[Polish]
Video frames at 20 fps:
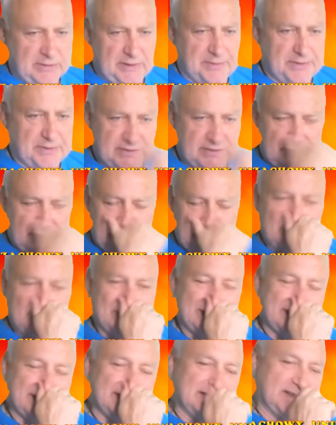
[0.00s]
pozwolił
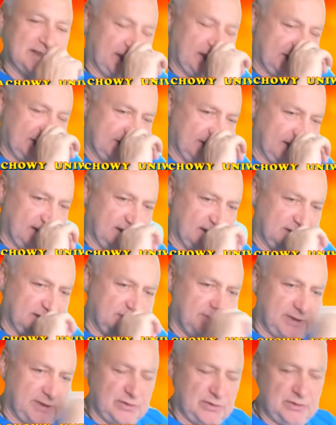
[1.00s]
tak zagrać
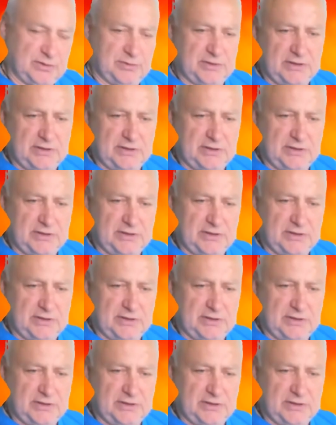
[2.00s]
białymi